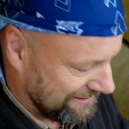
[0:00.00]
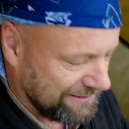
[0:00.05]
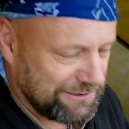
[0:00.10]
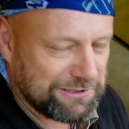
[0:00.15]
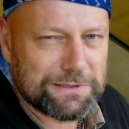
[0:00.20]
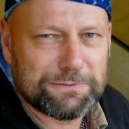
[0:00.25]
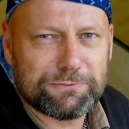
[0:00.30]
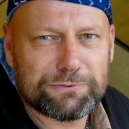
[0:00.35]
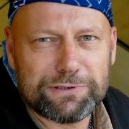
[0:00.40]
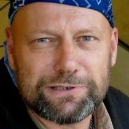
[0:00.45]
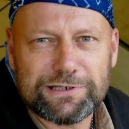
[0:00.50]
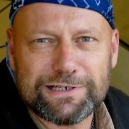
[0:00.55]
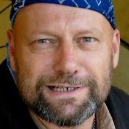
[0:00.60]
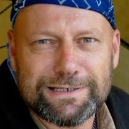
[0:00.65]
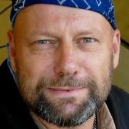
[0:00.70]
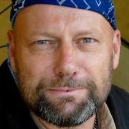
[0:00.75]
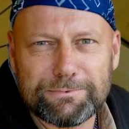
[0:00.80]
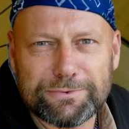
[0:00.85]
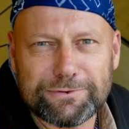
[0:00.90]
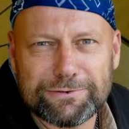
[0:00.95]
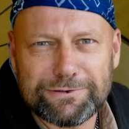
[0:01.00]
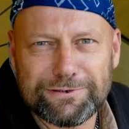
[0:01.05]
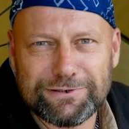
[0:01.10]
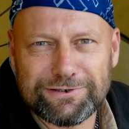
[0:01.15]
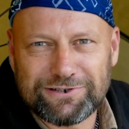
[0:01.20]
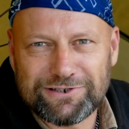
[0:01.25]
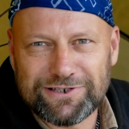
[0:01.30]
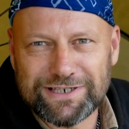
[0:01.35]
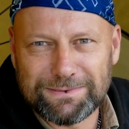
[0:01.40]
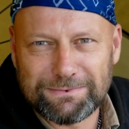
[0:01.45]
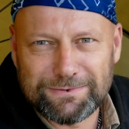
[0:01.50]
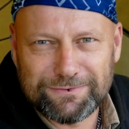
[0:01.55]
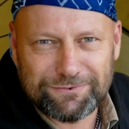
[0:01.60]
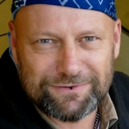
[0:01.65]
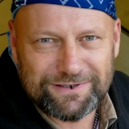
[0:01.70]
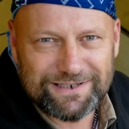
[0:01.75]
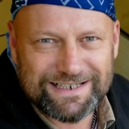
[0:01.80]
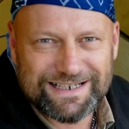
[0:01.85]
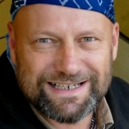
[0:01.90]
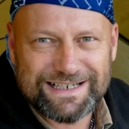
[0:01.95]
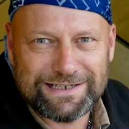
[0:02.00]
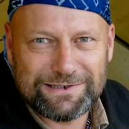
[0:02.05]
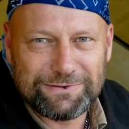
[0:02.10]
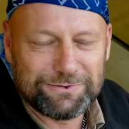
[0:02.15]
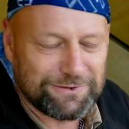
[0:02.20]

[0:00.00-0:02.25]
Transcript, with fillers: Das kommt von den alten Boilies, die ich immer von den Haken